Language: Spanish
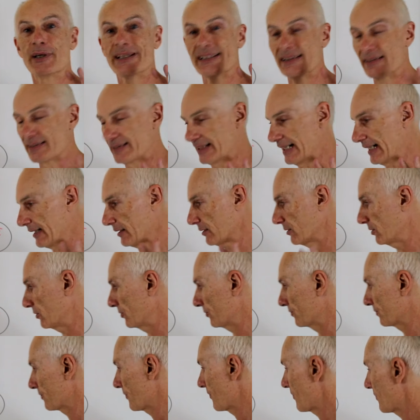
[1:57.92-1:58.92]

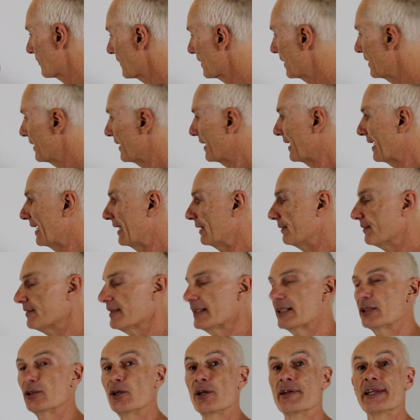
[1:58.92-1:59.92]
interno, el
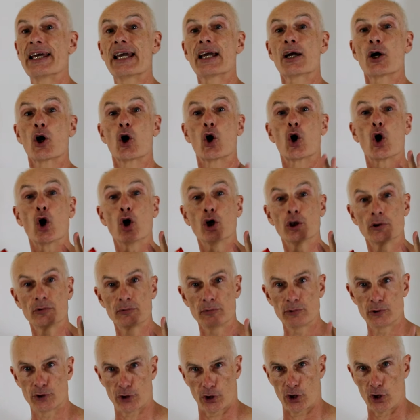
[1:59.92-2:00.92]
ciclo de
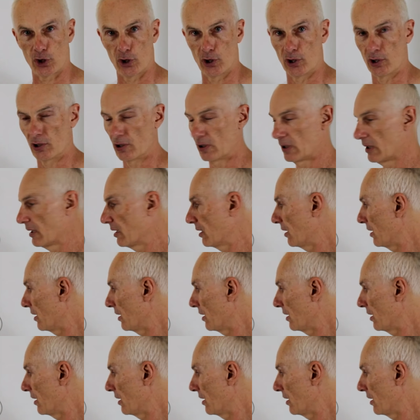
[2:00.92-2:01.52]
control,